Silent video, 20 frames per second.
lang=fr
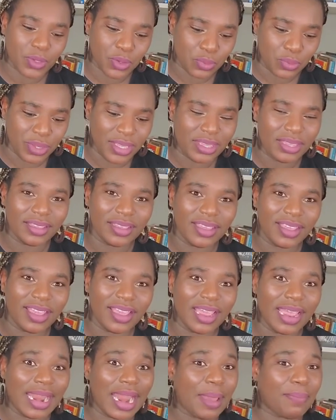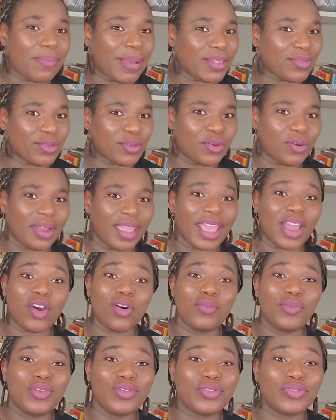oui, La passion est
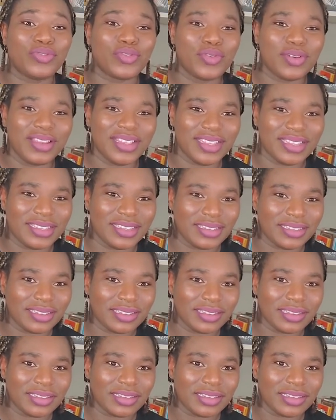comme une folie.